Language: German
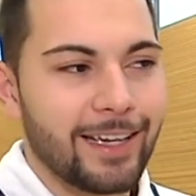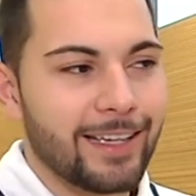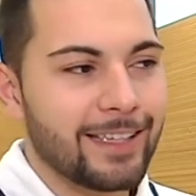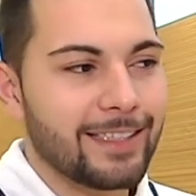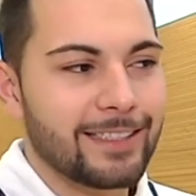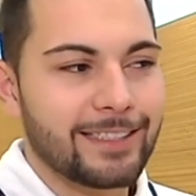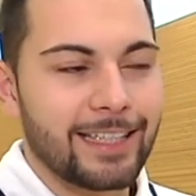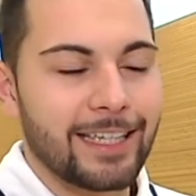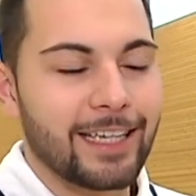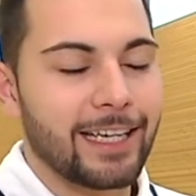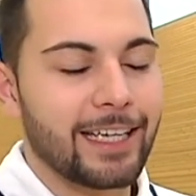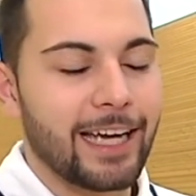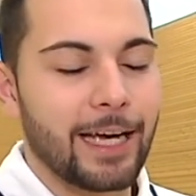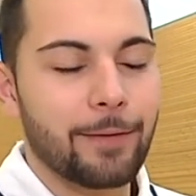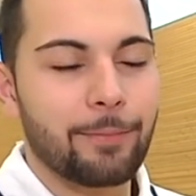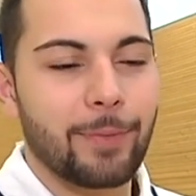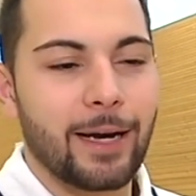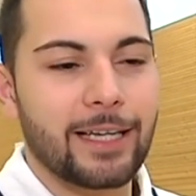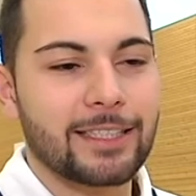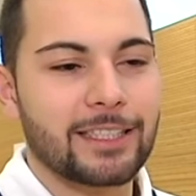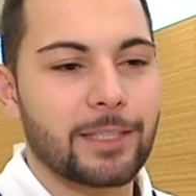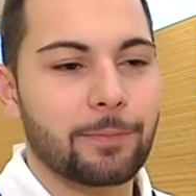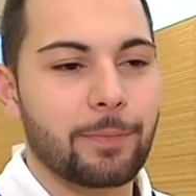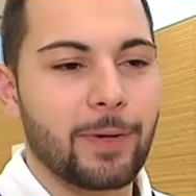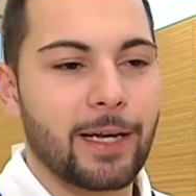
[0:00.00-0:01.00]
ich denke, kein
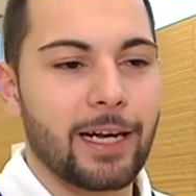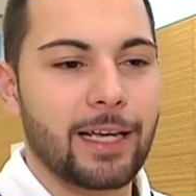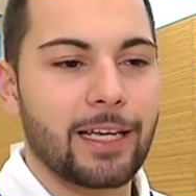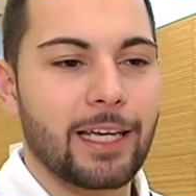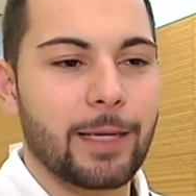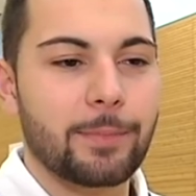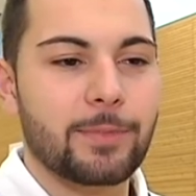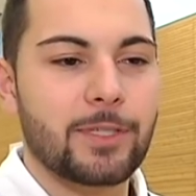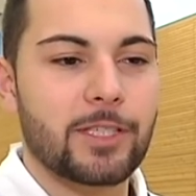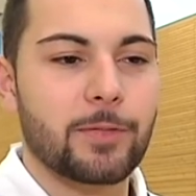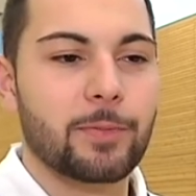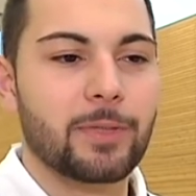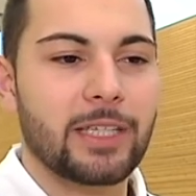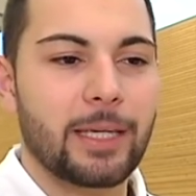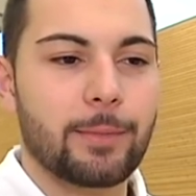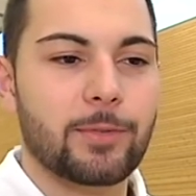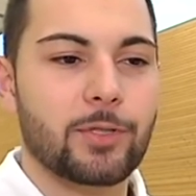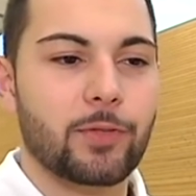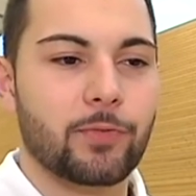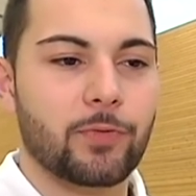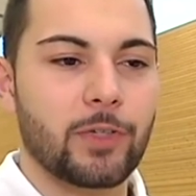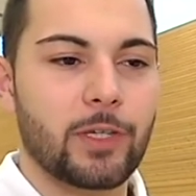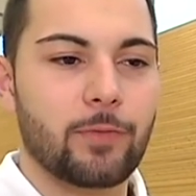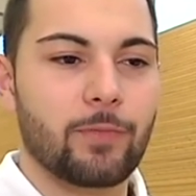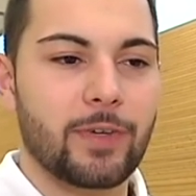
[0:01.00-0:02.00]
Basketballer gibt sich mit dem
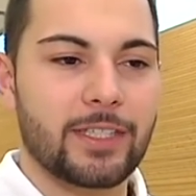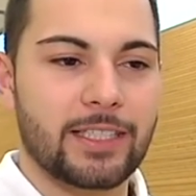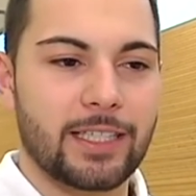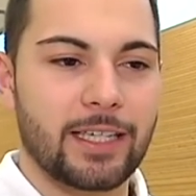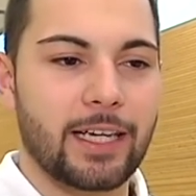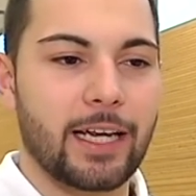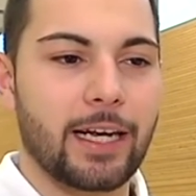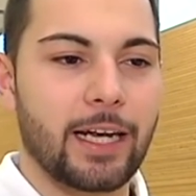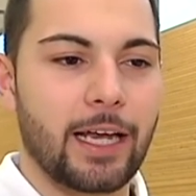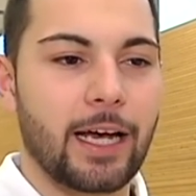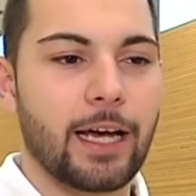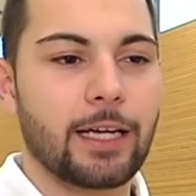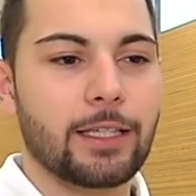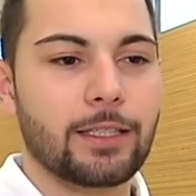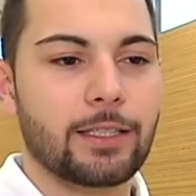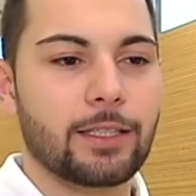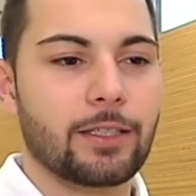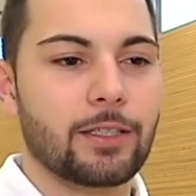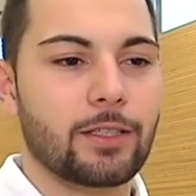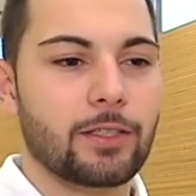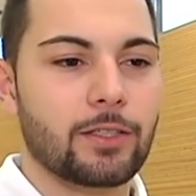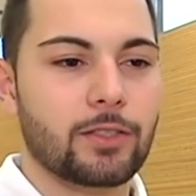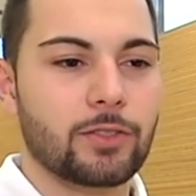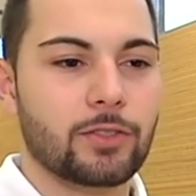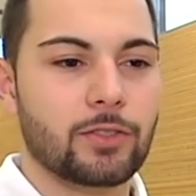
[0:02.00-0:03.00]
zufrieden, was er gerade hat
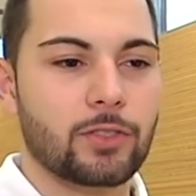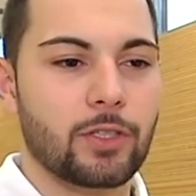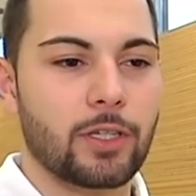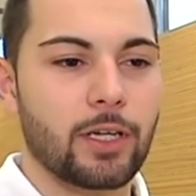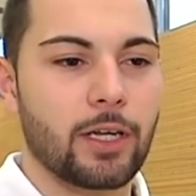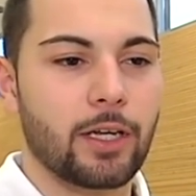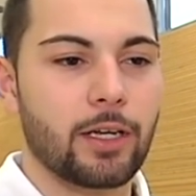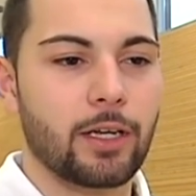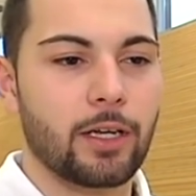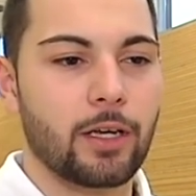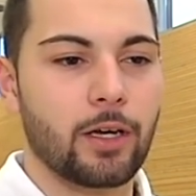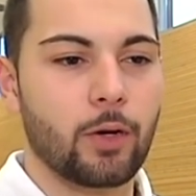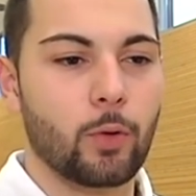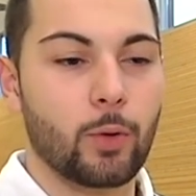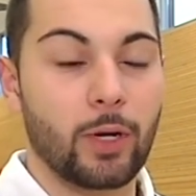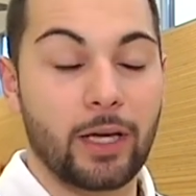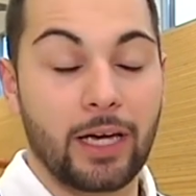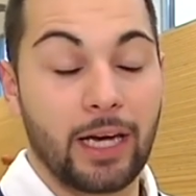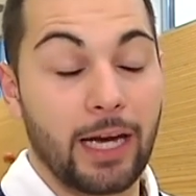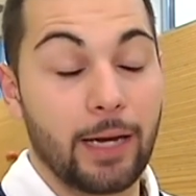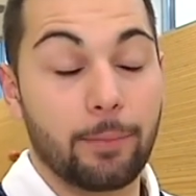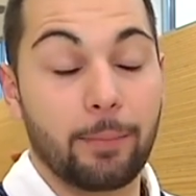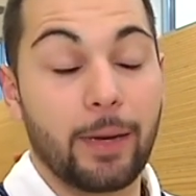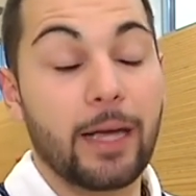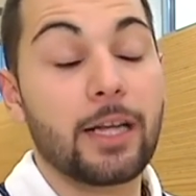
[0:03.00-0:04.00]
sondern, äh, oder
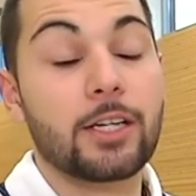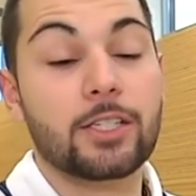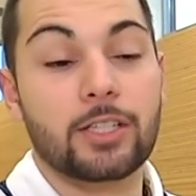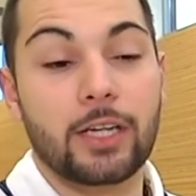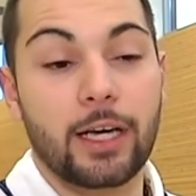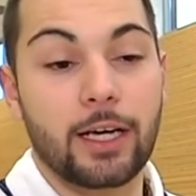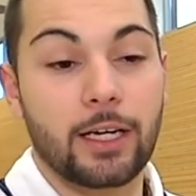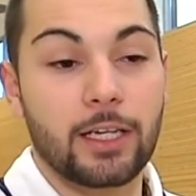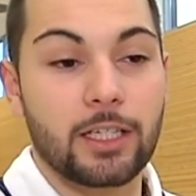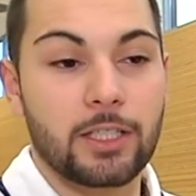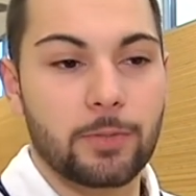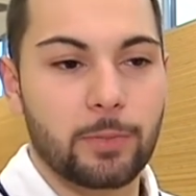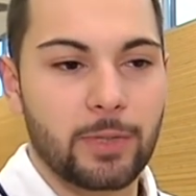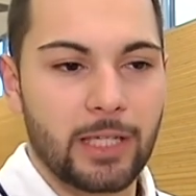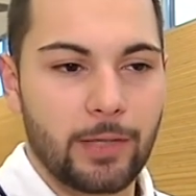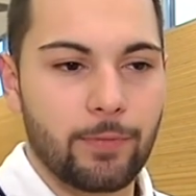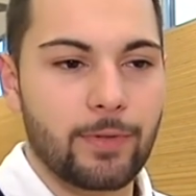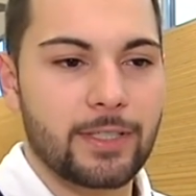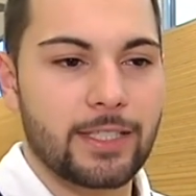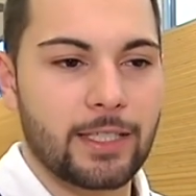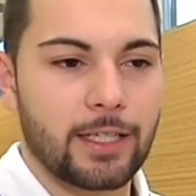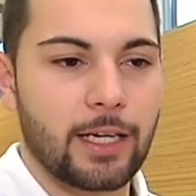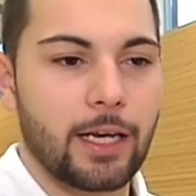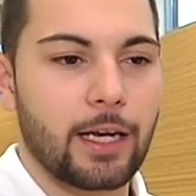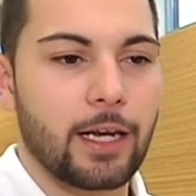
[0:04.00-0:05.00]
kein Mensch eigentlich mit dem,
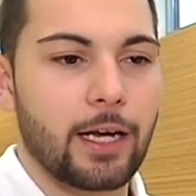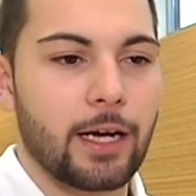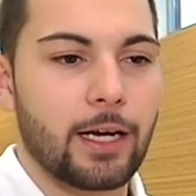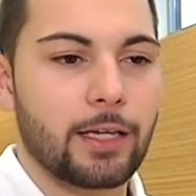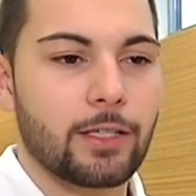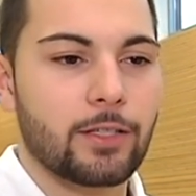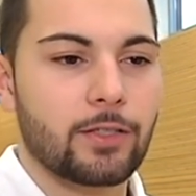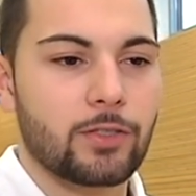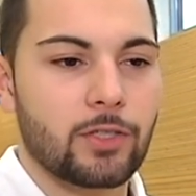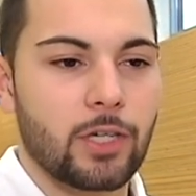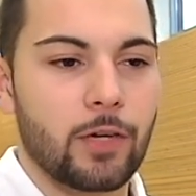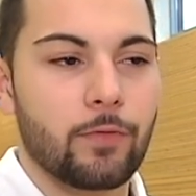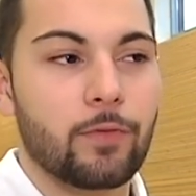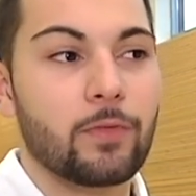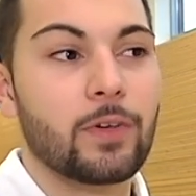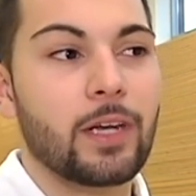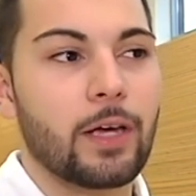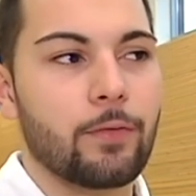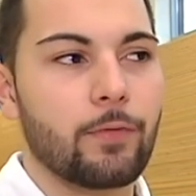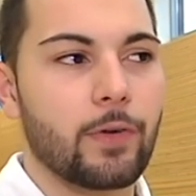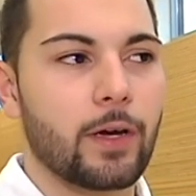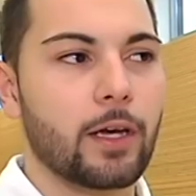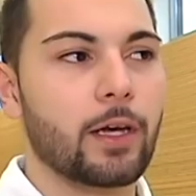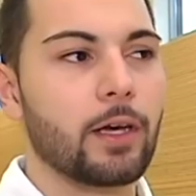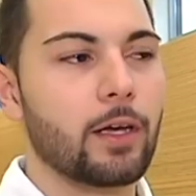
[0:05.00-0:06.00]
was er gerade hat, sondern will
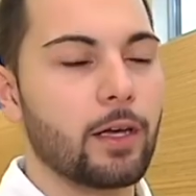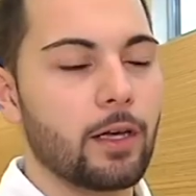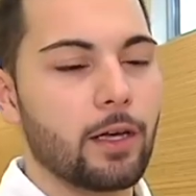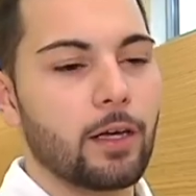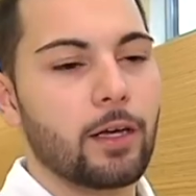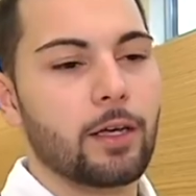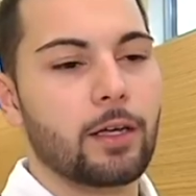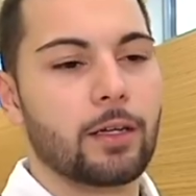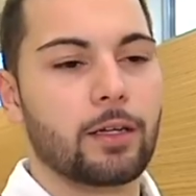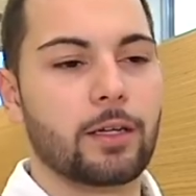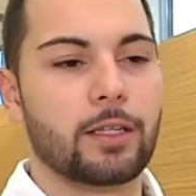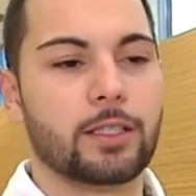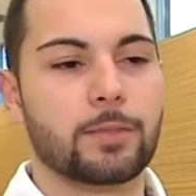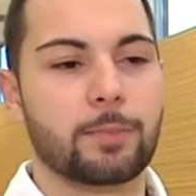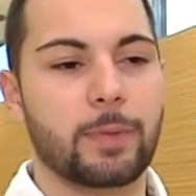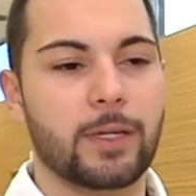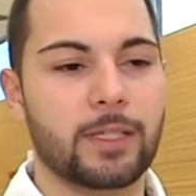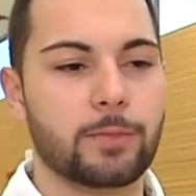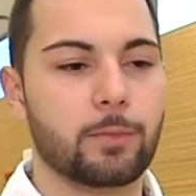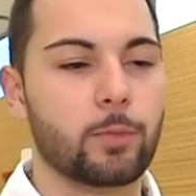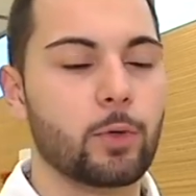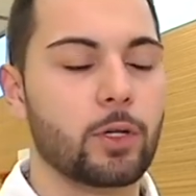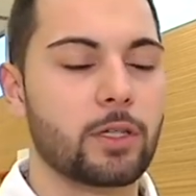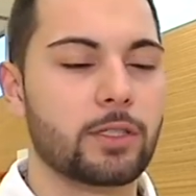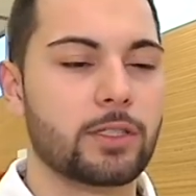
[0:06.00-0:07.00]
einfach das
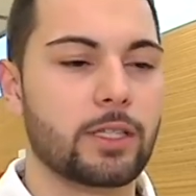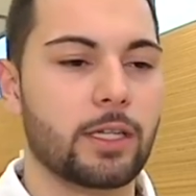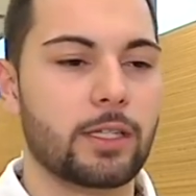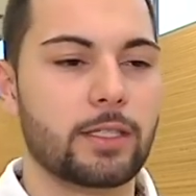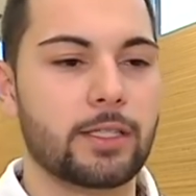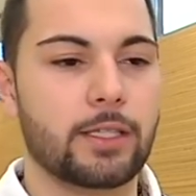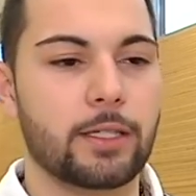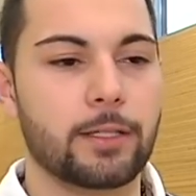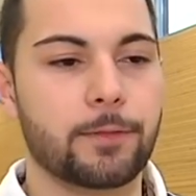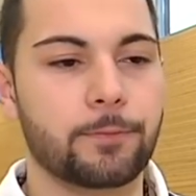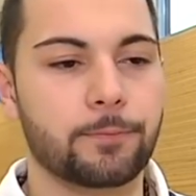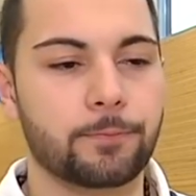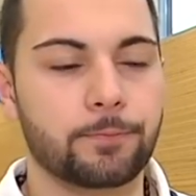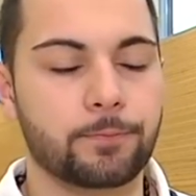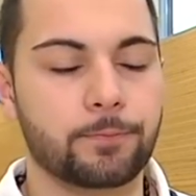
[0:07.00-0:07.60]
Bestmögliche erzielen.